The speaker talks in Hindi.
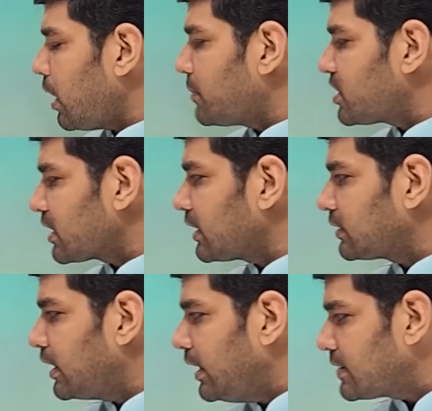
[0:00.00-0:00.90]
अभिषेक
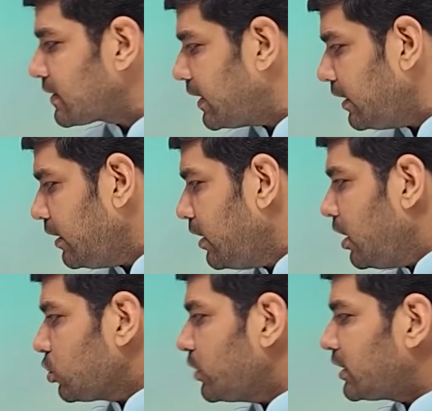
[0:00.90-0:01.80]
दत्त दिल्ली से हैं
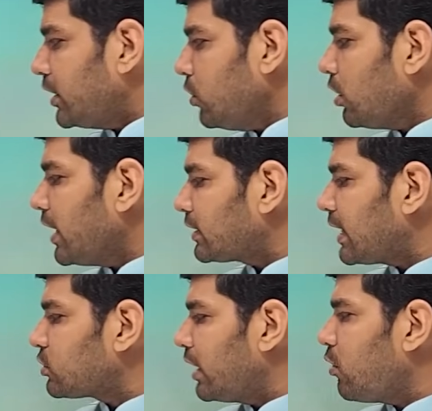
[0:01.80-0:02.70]
तो ये तीनों
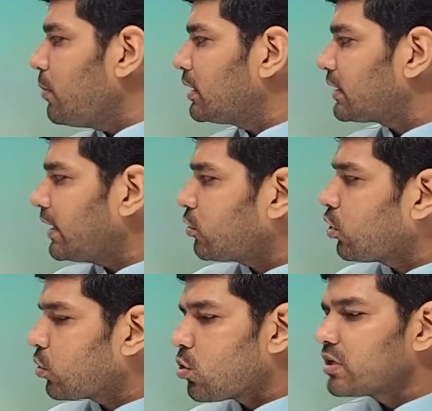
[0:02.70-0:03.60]
नेता जो है वो मिलते हैं
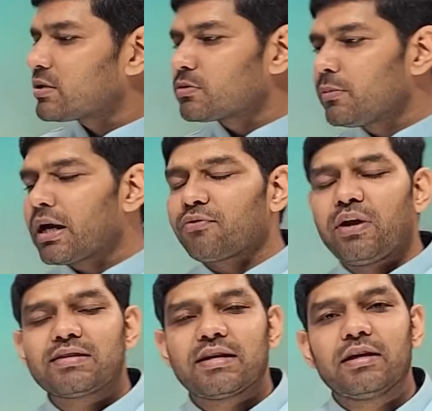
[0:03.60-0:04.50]
गौरव गोगोई सबसे बड़ा
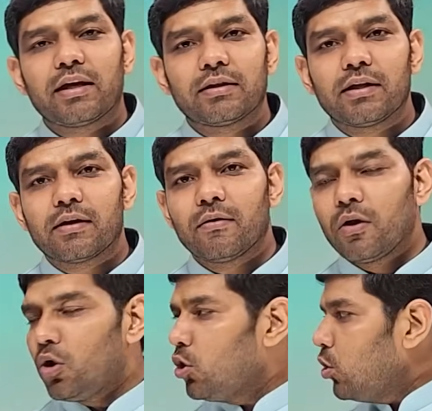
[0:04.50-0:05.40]
फेस है इनके अंदर
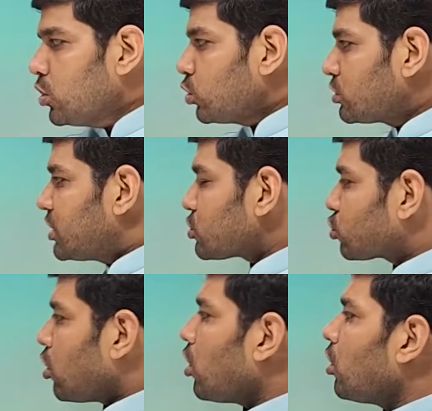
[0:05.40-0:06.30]
तो
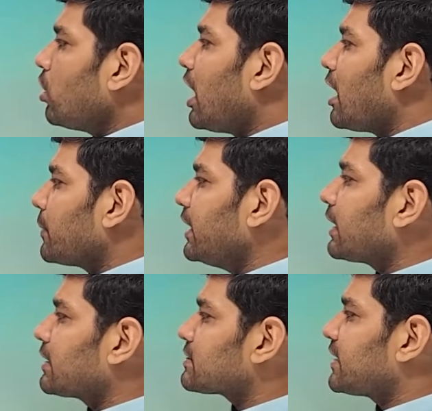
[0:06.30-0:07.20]
जिसको अभी
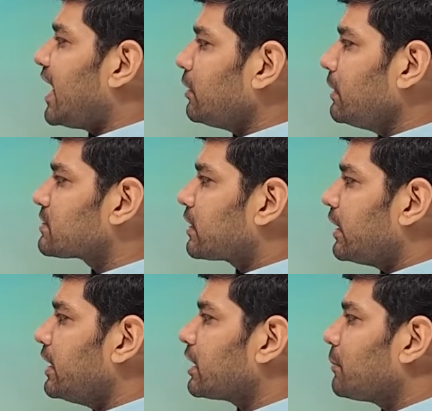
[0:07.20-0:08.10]
राजस्थान में
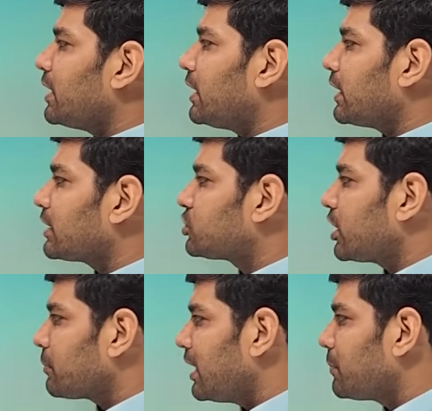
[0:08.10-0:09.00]
स्क्रीनिंग कमेटी का
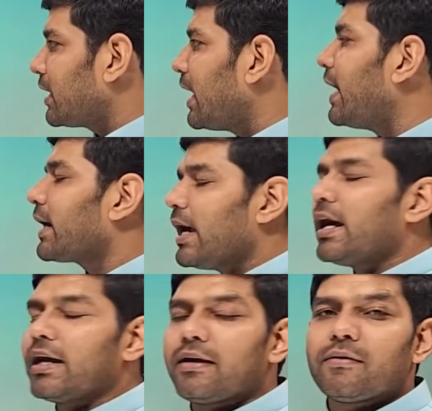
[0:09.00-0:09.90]
चेयरमैन बनाया
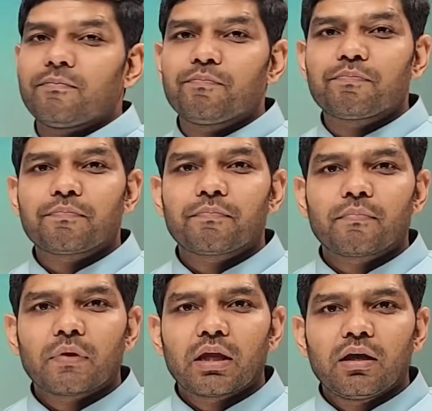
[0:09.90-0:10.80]
गया है
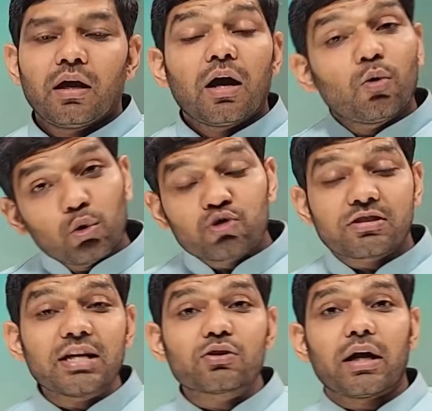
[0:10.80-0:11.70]

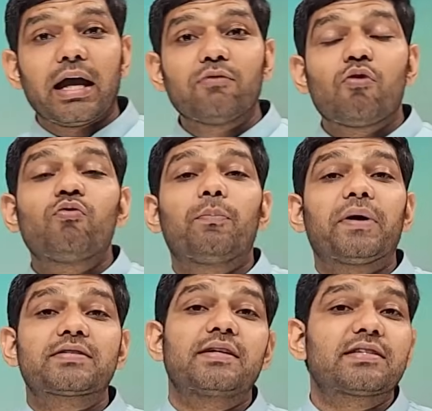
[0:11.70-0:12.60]
उससे जो है वो
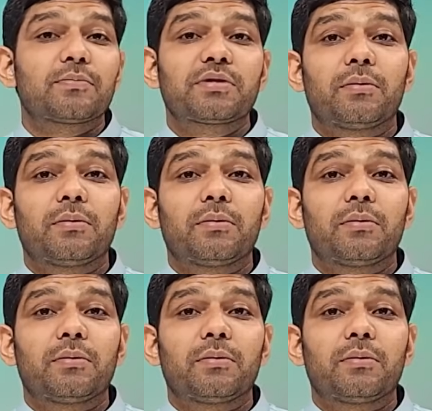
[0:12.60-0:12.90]
विपक्ष की सबसे